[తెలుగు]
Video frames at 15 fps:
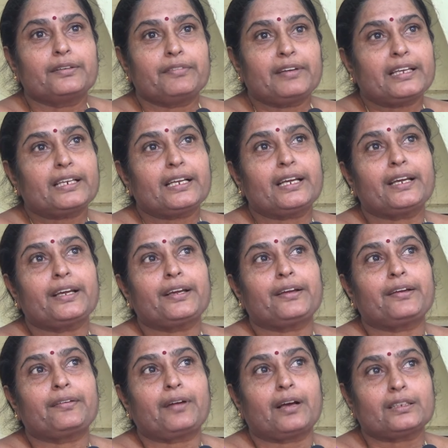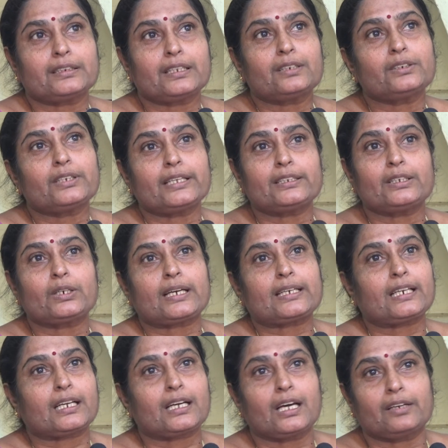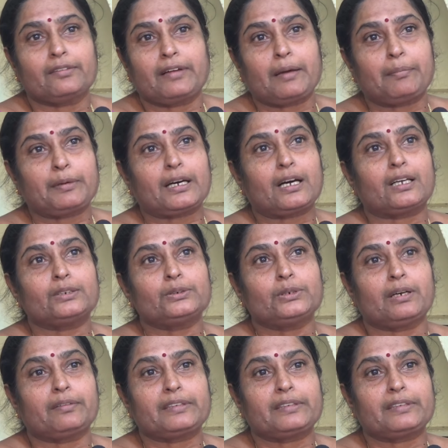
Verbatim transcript: వేరే అందరూ ఏదో రకరకాల వ్యాపకాలు